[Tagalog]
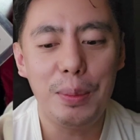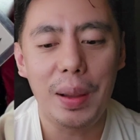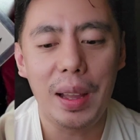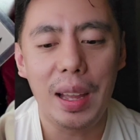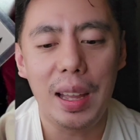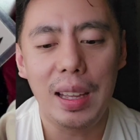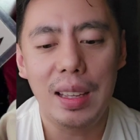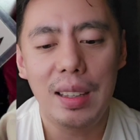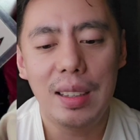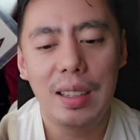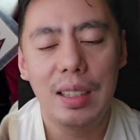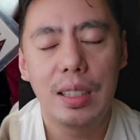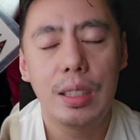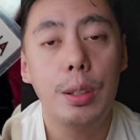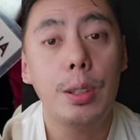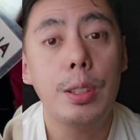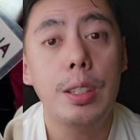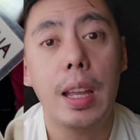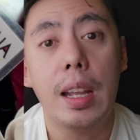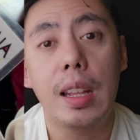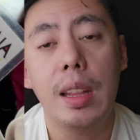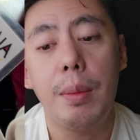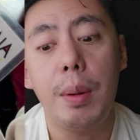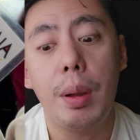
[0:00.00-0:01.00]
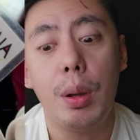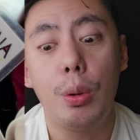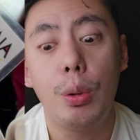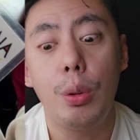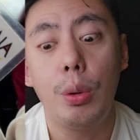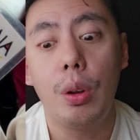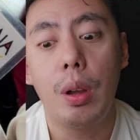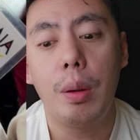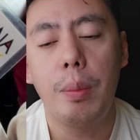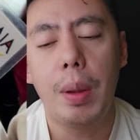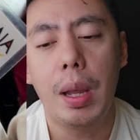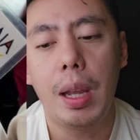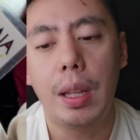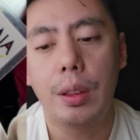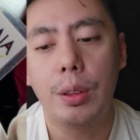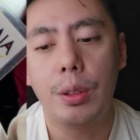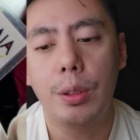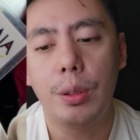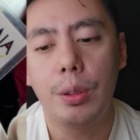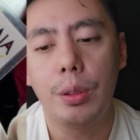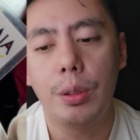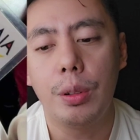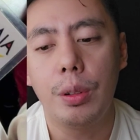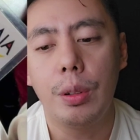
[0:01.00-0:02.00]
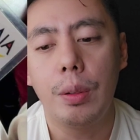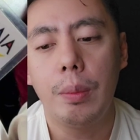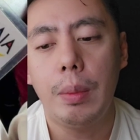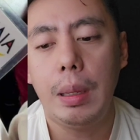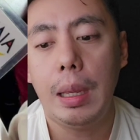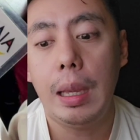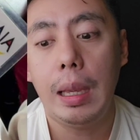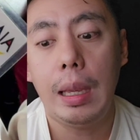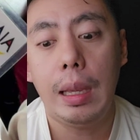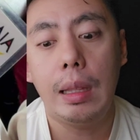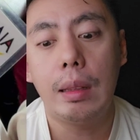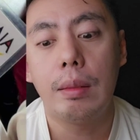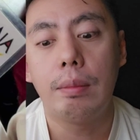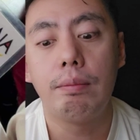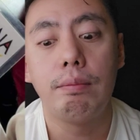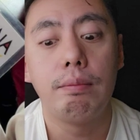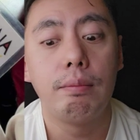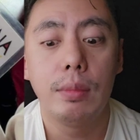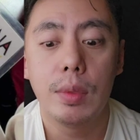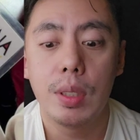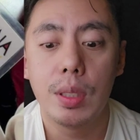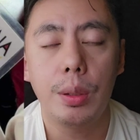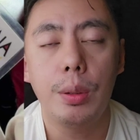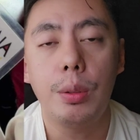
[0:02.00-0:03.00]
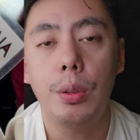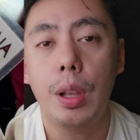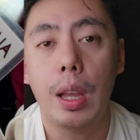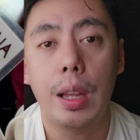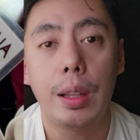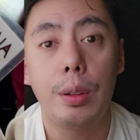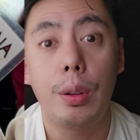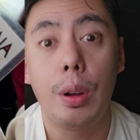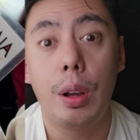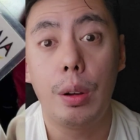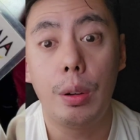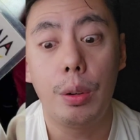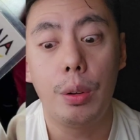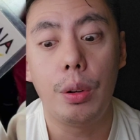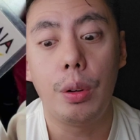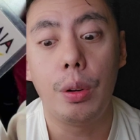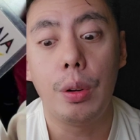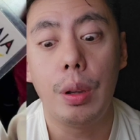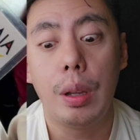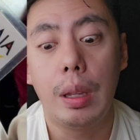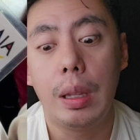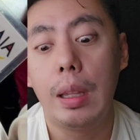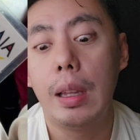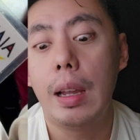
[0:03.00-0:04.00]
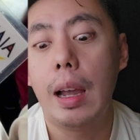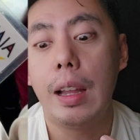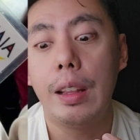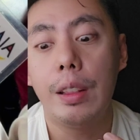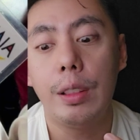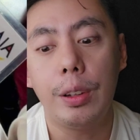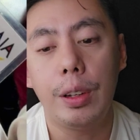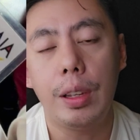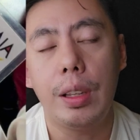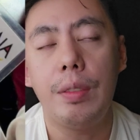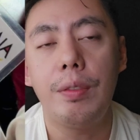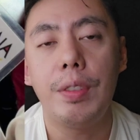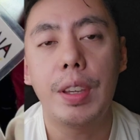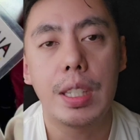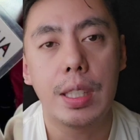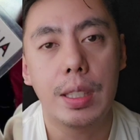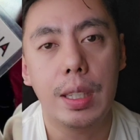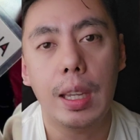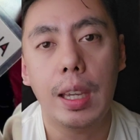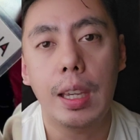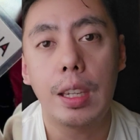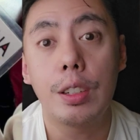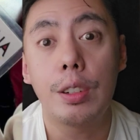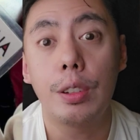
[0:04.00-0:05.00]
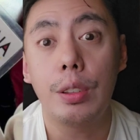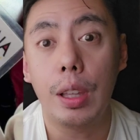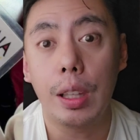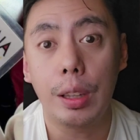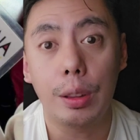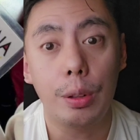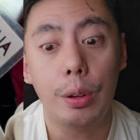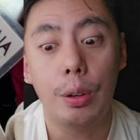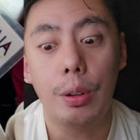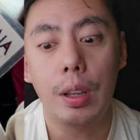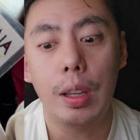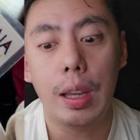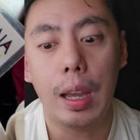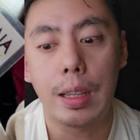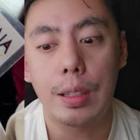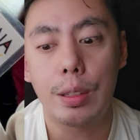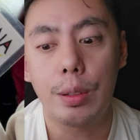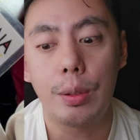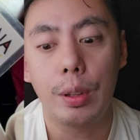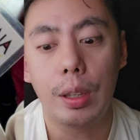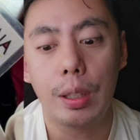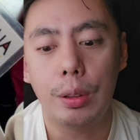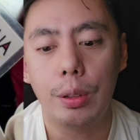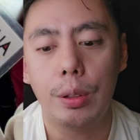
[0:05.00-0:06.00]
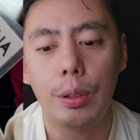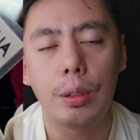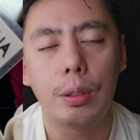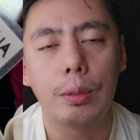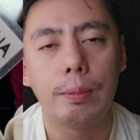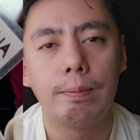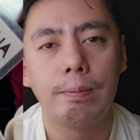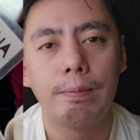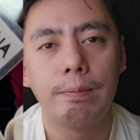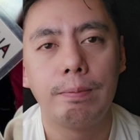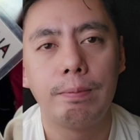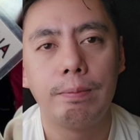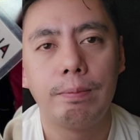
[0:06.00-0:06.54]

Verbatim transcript: 'Di ba? So sana makulong ang mga 'to, no? And sigurado ako, under investigation itong kasong ito.